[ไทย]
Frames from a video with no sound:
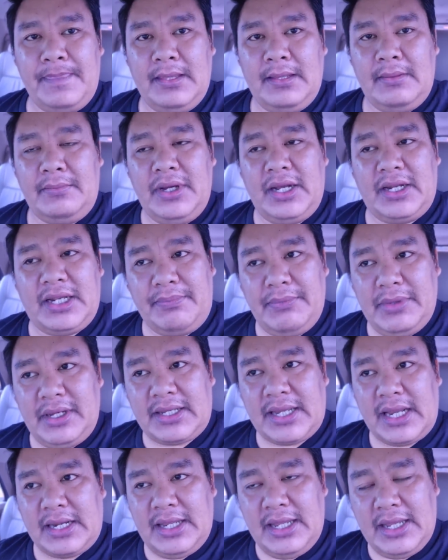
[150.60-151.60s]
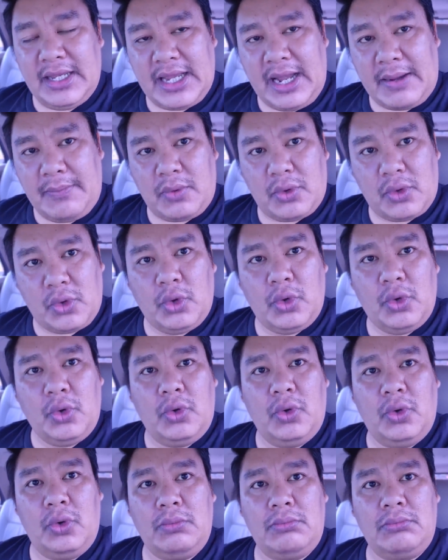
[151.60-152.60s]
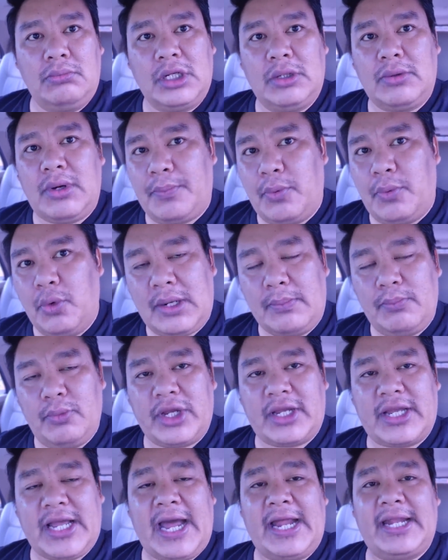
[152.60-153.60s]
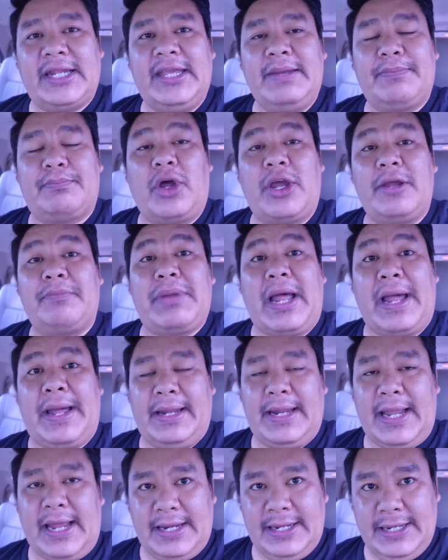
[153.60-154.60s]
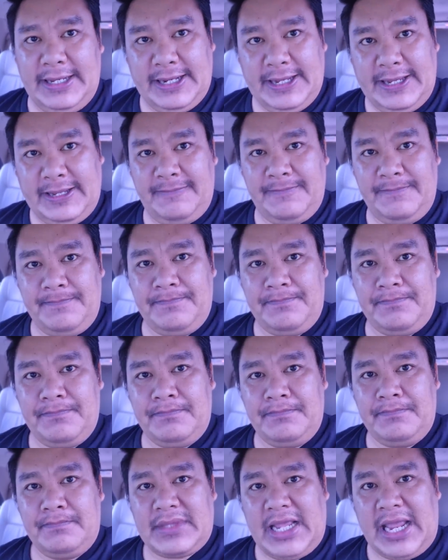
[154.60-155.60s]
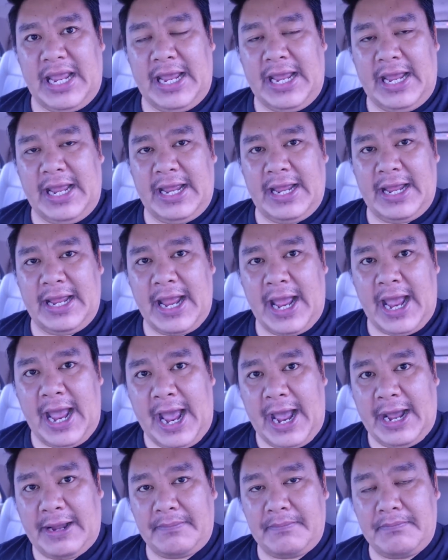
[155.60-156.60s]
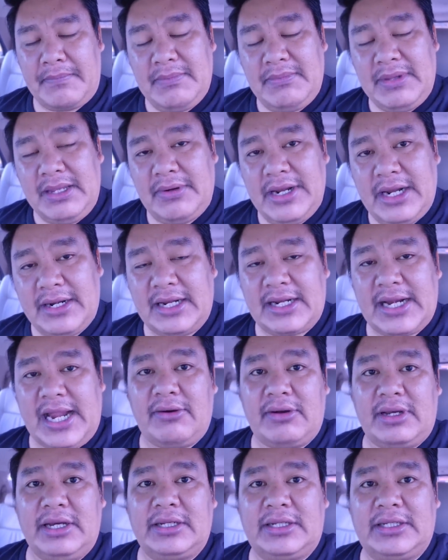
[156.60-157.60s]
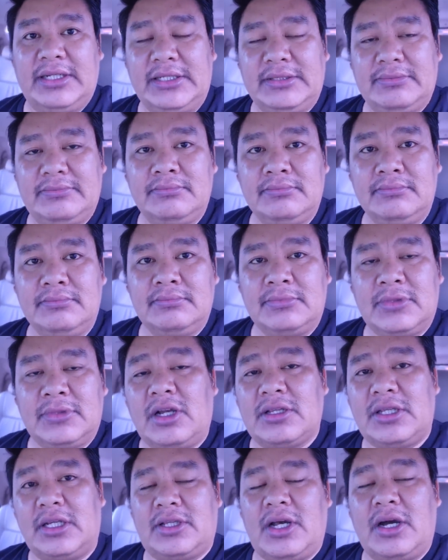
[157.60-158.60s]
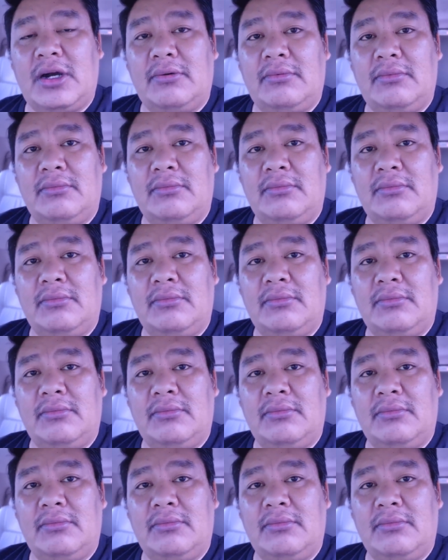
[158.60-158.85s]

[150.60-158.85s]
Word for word: เพื่อดำเนินคดีกับครู หรือว่าผู้ดำเนินการที่ปล่อยปละละเลย แต่หากไม่มีเรื่องดังกล่าวเกิดขึ้น ก็จะต้อง